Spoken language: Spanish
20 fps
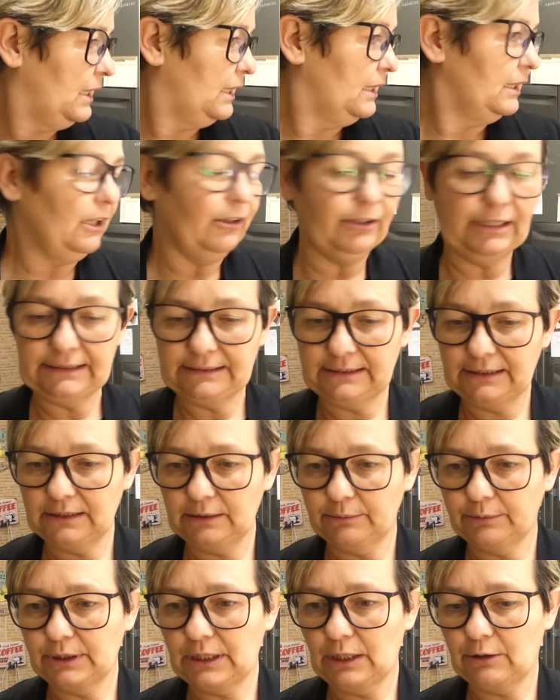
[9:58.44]
Y ahora sí
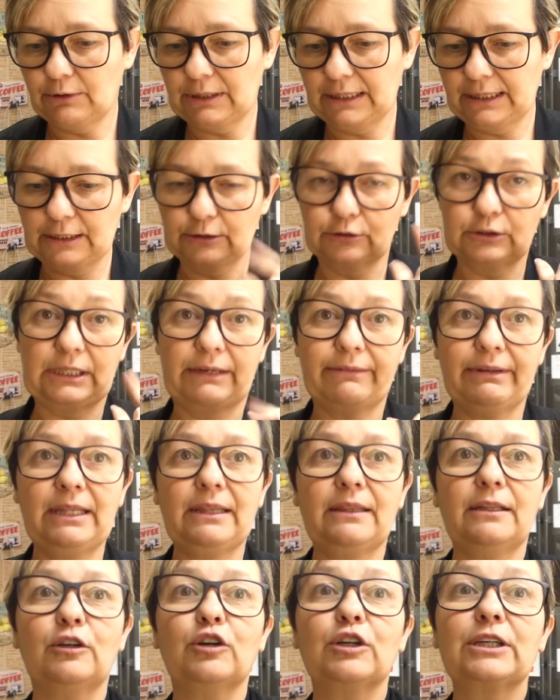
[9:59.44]
que voy a guardar otra
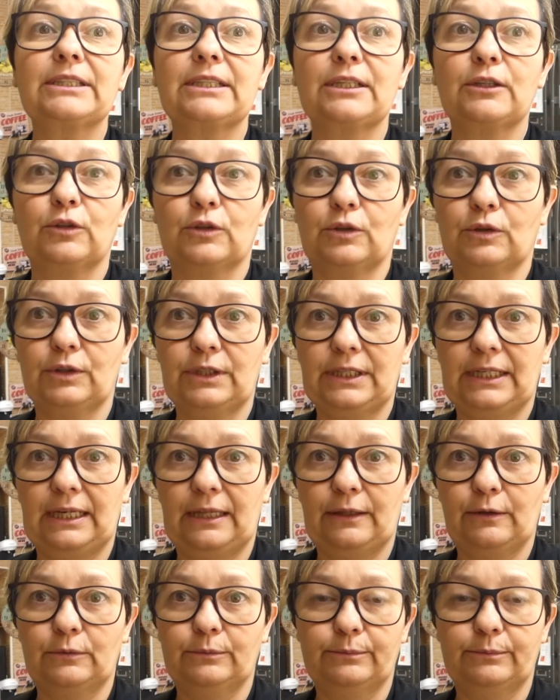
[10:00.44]
vez lo que tengo congelado.